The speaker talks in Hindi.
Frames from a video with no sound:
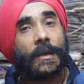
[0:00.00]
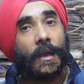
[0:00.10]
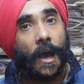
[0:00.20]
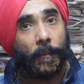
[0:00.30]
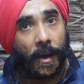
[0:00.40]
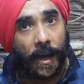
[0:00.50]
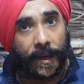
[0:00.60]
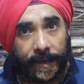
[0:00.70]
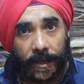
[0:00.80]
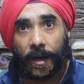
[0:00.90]
कि आप
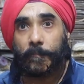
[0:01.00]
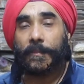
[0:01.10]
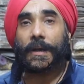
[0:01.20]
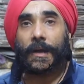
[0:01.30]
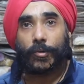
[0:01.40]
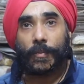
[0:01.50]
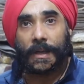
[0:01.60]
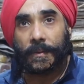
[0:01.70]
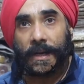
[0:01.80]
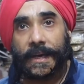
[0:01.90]
आए अपना कारोबार
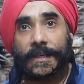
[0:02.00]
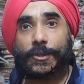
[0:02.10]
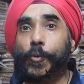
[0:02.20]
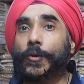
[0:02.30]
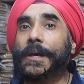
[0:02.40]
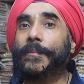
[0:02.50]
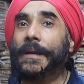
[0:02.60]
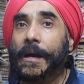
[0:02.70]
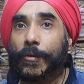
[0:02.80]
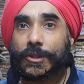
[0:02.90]
बढ़ाएं छोटा
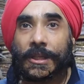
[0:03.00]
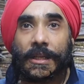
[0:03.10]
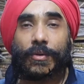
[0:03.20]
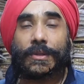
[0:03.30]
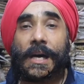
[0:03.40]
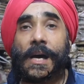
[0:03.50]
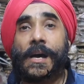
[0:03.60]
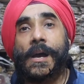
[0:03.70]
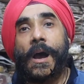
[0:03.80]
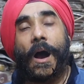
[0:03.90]
बड़ा कुछ नहीं होता
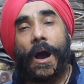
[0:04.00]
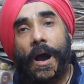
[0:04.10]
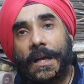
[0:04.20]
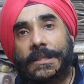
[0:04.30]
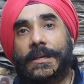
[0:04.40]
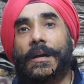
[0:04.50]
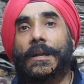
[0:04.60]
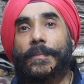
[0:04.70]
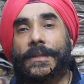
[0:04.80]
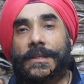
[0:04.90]
जी आजकल
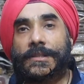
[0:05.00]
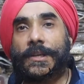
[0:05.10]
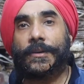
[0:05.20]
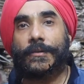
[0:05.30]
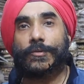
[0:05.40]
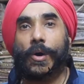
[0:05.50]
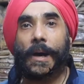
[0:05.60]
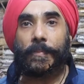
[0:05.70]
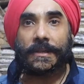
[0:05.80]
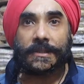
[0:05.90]
बिजनेस जो
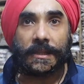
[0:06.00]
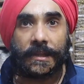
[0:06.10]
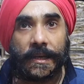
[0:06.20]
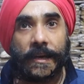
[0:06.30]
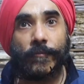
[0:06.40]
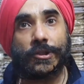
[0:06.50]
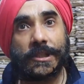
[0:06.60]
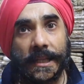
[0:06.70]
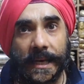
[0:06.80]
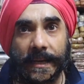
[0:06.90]
आपकी चलती हैं वो
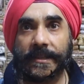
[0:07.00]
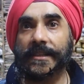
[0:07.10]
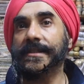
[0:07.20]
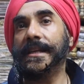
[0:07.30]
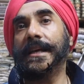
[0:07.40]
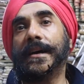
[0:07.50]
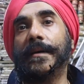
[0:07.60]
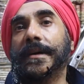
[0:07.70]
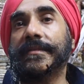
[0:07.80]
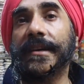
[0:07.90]
ज़्यादा एजेंट ज़्यादा
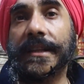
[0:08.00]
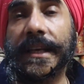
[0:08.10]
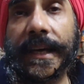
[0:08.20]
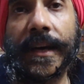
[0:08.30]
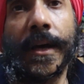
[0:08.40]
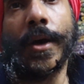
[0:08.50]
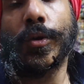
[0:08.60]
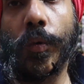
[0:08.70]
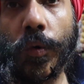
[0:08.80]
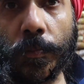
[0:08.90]
काम कर सकती हैं
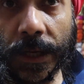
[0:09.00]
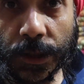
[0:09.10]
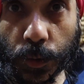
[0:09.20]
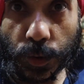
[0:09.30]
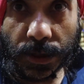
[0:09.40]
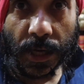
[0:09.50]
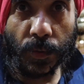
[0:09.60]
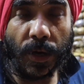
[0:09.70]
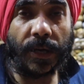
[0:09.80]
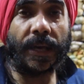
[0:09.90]
तो वो मैं ज़रूर
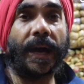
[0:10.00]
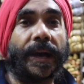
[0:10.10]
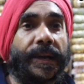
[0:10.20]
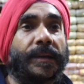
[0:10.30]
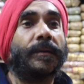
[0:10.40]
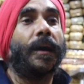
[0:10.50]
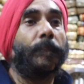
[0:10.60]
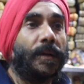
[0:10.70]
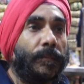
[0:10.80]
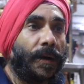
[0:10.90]
चाहूंगा कि आए
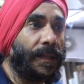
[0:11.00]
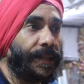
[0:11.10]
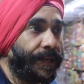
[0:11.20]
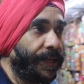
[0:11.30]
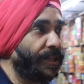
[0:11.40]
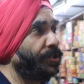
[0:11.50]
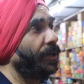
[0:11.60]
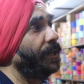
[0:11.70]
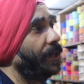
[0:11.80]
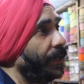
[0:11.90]
अपना माल देखें
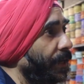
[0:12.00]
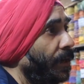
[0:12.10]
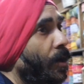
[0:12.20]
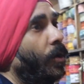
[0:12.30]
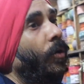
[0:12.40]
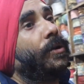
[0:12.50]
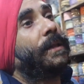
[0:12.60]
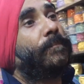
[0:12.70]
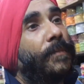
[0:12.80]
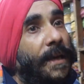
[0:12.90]
स्टडी करें और
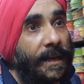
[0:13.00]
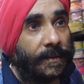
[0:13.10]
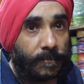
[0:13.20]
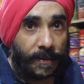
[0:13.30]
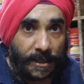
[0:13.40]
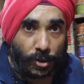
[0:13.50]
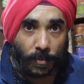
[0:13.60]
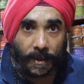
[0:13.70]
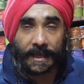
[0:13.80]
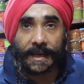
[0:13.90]
ये मेक मे जो
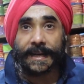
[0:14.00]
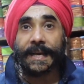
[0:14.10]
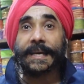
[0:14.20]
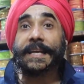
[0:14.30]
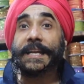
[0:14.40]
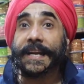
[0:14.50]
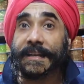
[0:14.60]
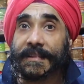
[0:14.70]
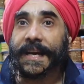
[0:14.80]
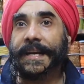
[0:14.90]
हमारी लाइन है ये
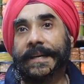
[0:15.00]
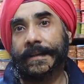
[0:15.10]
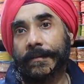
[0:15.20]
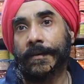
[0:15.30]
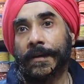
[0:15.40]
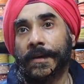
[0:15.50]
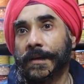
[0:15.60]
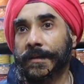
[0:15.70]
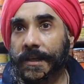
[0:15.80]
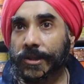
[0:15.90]
लेडीज़ लाइन है
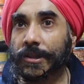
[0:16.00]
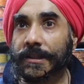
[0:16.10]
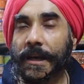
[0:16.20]
बिल्कुल ये जो